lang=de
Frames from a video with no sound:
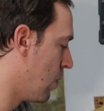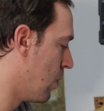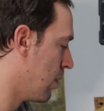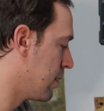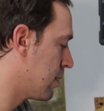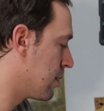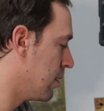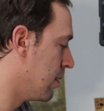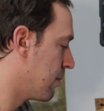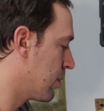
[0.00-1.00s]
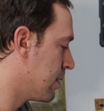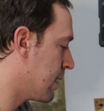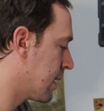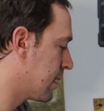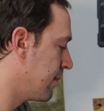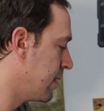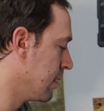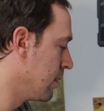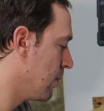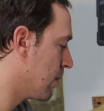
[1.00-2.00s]
und ähm, können sie
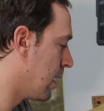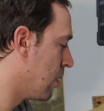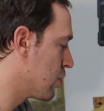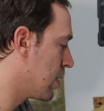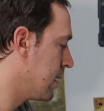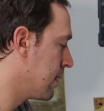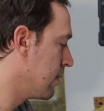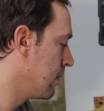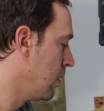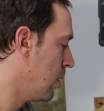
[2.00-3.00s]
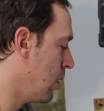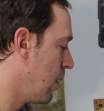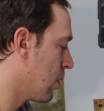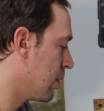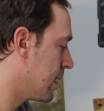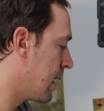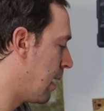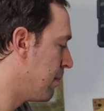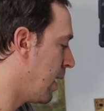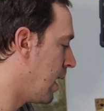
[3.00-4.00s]
aktivieren oder ausschalten, können den
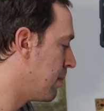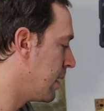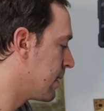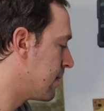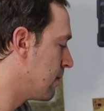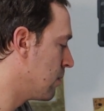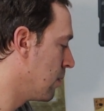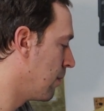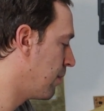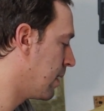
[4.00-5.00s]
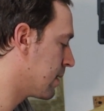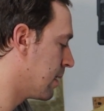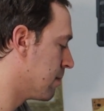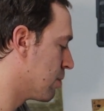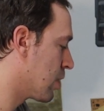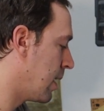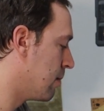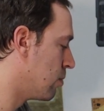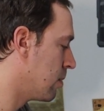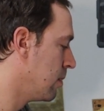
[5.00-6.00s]
Namen bearbeiten, vielleicht eine
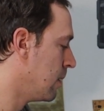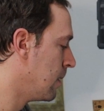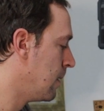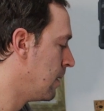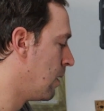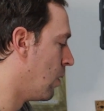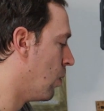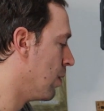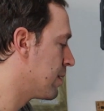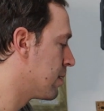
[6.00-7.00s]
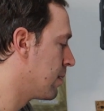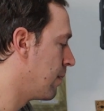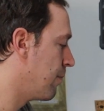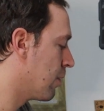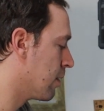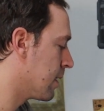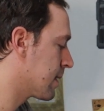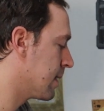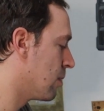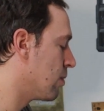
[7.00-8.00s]
Beschreibung und wir können
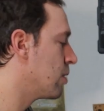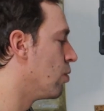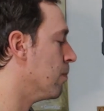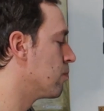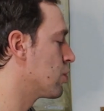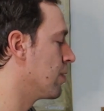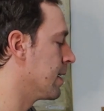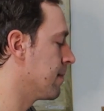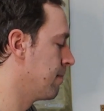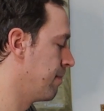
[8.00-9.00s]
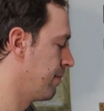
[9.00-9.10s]
das Ganze auch in Gruppen steuern.